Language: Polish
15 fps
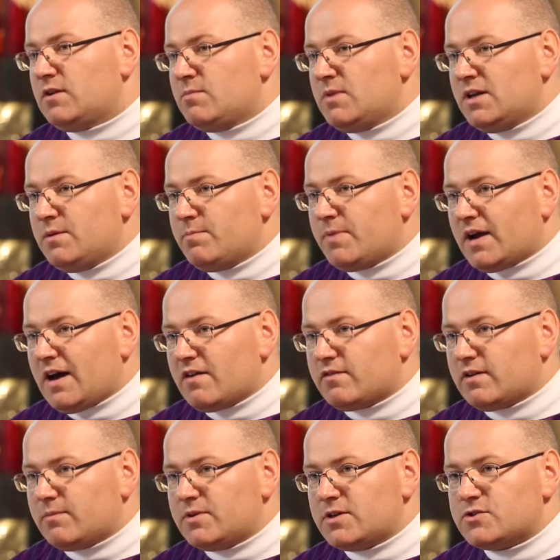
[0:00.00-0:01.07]
Nie mieli
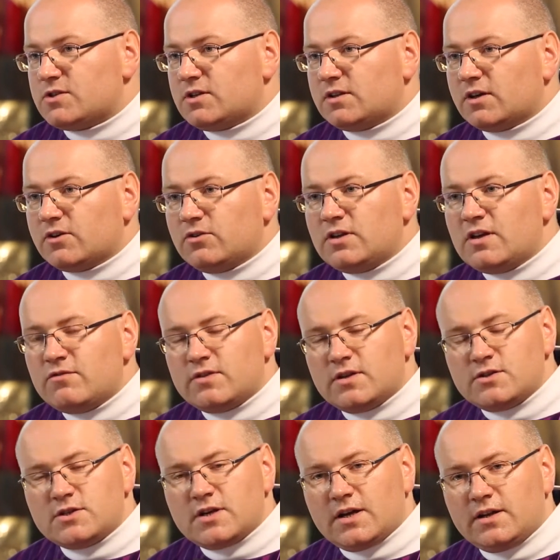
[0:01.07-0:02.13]
prawa, bo jeszcze tego nie
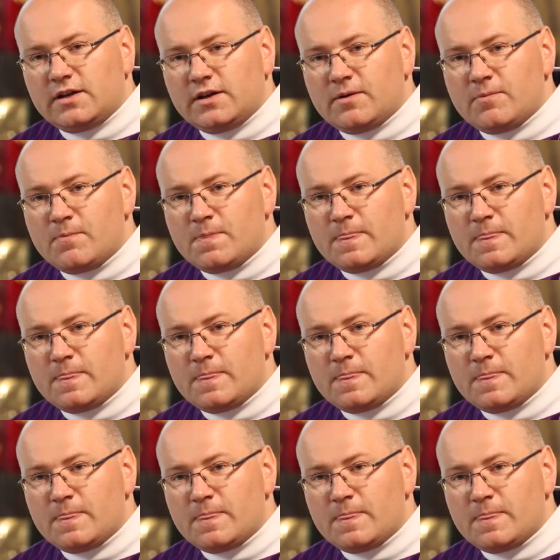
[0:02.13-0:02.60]
wiedzieli.